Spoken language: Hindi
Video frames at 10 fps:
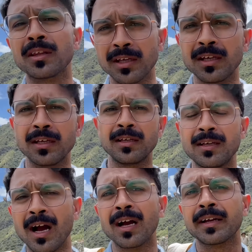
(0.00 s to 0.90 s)
थी
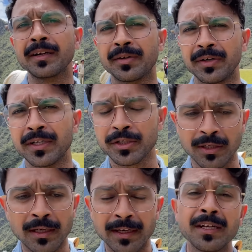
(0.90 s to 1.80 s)
यहाँ की
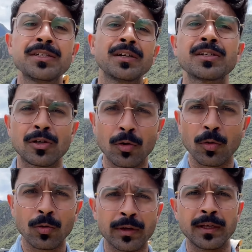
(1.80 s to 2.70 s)
ट्रेडिशनल इंडिजिनस
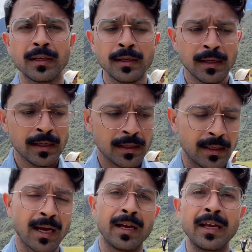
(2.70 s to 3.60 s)
लोगों की
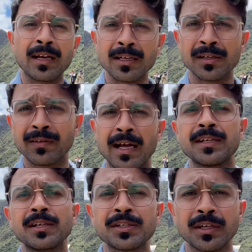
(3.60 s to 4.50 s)
या इनका
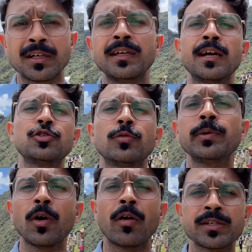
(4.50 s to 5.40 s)
सिविलाइजेशन की या जो
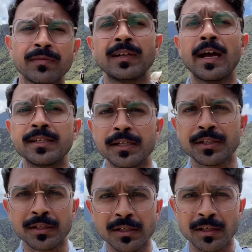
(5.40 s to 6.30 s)
भी और
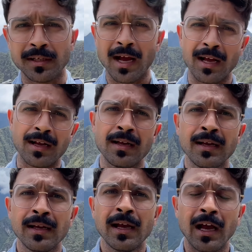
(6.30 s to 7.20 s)
सिविलाइजेशंस थी यहाँ
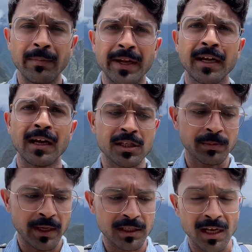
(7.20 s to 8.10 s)
अमेरिकास
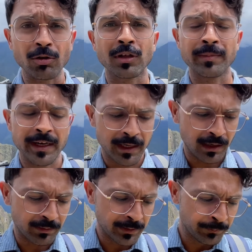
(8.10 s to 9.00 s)
में साउथ
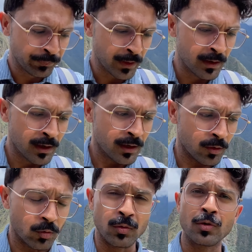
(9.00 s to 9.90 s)
अमेरिका में
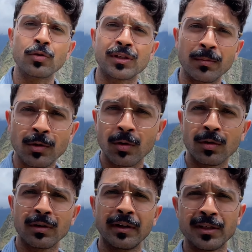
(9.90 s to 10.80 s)
उनको सबको
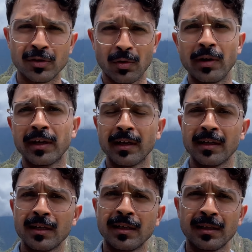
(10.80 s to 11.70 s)
डिस्ट्रॉय
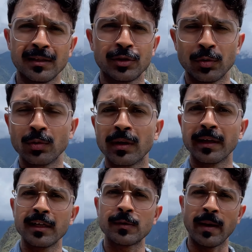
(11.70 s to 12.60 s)
करना शुरू
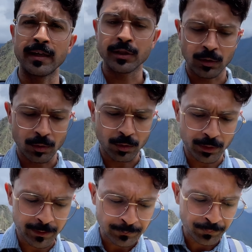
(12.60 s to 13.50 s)
करा स्पेनिश लोगों ने